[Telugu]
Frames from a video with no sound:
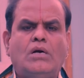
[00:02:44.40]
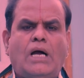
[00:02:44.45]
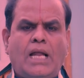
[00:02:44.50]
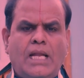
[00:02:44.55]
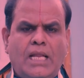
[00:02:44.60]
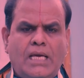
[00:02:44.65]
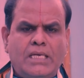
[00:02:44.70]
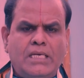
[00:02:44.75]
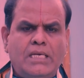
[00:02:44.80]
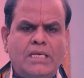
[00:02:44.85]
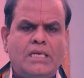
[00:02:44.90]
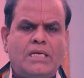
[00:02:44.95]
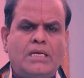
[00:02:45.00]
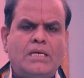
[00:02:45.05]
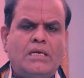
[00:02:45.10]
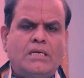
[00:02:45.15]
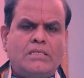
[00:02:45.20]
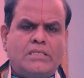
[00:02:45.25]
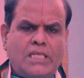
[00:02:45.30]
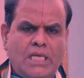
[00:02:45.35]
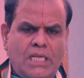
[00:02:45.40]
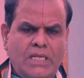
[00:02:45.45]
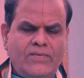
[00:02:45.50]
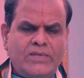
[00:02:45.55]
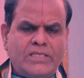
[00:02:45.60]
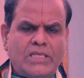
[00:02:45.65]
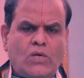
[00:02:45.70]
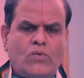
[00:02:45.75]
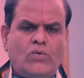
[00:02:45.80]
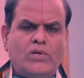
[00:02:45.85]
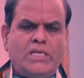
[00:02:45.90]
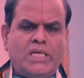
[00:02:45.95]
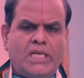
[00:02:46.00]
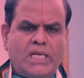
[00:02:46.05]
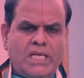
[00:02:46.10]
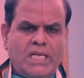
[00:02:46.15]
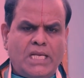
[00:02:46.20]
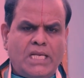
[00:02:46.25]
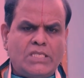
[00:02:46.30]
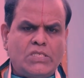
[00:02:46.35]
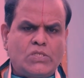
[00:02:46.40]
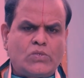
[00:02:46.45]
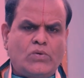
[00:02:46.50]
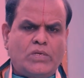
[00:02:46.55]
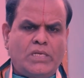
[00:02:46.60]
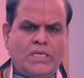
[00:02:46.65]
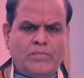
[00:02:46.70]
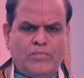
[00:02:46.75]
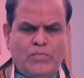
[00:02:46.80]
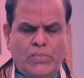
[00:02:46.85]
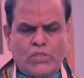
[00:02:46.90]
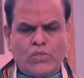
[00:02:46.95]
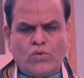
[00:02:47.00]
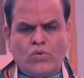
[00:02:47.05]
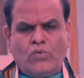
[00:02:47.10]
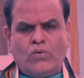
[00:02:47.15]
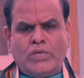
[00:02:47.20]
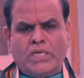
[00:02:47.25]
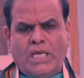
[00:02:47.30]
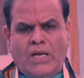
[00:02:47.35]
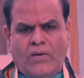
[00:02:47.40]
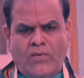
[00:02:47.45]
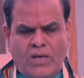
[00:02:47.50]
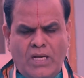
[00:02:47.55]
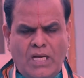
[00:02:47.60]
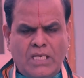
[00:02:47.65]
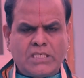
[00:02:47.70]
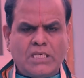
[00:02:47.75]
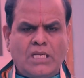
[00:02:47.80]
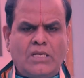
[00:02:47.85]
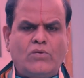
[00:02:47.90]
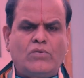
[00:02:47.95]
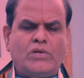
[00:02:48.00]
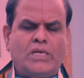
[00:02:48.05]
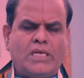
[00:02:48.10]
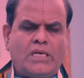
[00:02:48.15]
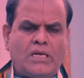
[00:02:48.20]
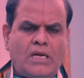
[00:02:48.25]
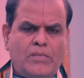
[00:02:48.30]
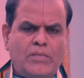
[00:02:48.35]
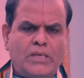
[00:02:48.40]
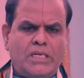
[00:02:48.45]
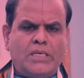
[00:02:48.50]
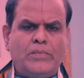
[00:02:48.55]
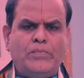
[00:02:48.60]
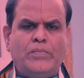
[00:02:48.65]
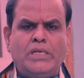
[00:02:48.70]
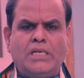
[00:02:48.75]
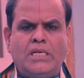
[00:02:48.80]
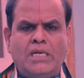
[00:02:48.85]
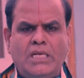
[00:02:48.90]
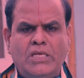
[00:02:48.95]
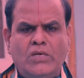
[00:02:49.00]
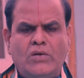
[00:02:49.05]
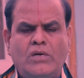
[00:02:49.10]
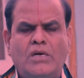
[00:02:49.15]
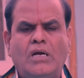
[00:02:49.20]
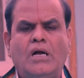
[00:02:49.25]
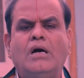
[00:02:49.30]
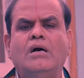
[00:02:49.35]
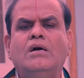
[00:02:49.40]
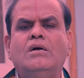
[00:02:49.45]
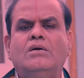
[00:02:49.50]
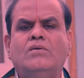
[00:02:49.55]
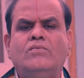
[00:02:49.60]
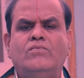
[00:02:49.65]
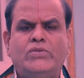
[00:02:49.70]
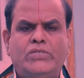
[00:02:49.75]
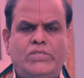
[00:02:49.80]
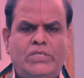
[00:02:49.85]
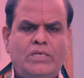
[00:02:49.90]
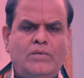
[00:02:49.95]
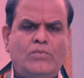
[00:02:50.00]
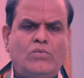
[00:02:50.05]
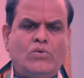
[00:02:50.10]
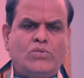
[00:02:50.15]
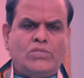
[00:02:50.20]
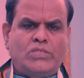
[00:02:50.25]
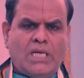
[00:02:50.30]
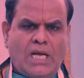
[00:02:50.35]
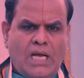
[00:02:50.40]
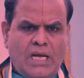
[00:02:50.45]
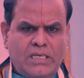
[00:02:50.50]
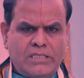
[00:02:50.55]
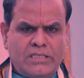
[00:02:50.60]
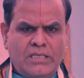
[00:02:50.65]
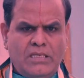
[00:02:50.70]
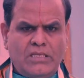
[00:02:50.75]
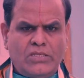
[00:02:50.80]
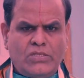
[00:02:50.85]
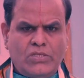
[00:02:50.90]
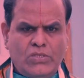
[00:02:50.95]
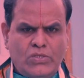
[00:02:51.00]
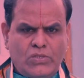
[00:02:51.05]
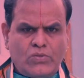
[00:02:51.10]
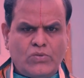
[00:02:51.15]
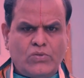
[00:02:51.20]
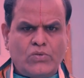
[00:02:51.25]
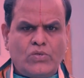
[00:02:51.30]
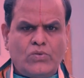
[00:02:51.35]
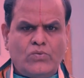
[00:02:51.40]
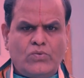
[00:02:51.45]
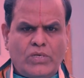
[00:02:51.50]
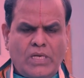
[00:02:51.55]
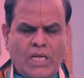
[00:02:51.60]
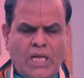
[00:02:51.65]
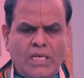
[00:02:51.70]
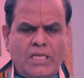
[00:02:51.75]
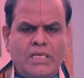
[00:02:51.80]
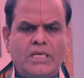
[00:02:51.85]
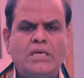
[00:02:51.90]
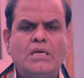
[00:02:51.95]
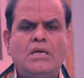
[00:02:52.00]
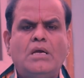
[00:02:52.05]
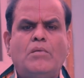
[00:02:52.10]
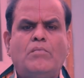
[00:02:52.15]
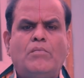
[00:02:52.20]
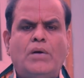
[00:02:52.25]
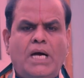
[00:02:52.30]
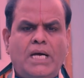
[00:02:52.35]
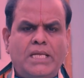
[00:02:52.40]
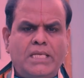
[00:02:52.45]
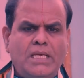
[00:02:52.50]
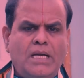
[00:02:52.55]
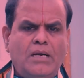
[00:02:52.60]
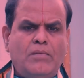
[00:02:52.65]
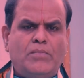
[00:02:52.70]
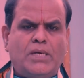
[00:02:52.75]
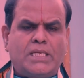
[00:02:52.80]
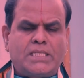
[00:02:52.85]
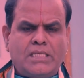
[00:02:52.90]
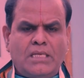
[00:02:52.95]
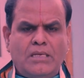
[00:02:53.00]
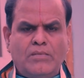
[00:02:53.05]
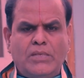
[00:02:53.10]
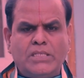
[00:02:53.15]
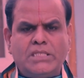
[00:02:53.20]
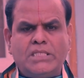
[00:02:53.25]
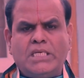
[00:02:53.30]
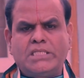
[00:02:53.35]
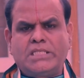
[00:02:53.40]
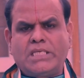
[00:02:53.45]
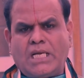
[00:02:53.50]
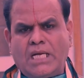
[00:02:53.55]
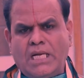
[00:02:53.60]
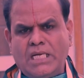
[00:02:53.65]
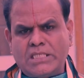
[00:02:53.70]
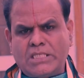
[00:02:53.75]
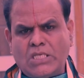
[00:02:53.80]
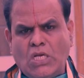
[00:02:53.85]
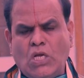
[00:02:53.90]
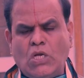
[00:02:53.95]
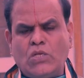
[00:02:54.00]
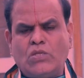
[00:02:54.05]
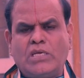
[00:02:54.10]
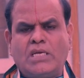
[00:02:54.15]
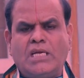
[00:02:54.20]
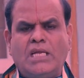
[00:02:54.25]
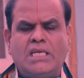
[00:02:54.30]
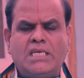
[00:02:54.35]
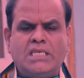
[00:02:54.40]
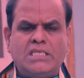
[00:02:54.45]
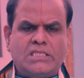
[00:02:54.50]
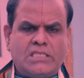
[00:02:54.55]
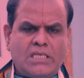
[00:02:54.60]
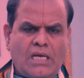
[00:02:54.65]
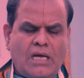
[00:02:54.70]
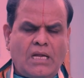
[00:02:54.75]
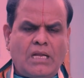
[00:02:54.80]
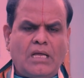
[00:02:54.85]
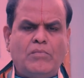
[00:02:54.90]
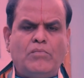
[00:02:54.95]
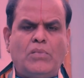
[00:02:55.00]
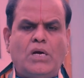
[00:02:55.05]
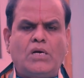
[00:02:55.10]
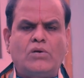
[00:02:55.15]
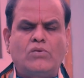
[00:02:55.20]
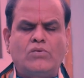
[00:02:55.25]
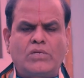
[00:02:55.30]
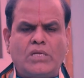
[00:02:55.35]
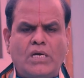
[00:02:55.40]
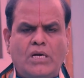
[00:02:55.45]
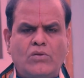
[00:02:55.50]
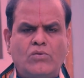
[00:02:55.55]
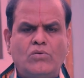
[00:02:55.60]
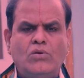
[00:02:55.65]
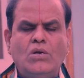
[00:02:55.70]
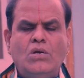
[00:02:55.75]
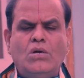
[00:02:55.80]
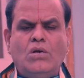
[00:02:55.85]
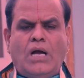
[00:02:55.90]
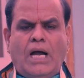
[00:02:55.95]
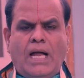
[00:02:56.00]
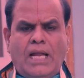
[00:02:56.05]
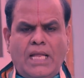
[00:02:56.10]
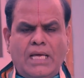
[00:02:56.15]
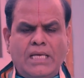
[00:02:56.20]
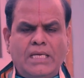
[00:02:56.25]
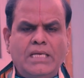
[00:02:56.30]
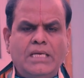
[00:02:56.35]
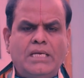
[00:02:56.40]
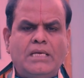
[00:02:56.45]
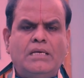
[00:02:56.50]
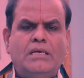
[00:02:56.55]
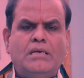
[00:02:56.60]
అలాగే తెలివి తక్కువ నిర్ణయాలు తీసుకునే ఇబ్బందులు ఉండే అవకాశాలు ఉన్నాయి కాబట్టి పిల్లల యొక్క విషయంలో జాగ్రత్తలు తీసుకుంటూ ఉండాలి భార్య భర్తల మధ్య చక్కటి సయోధ్య కలిగి చాలా బాగుంటారు అలాగే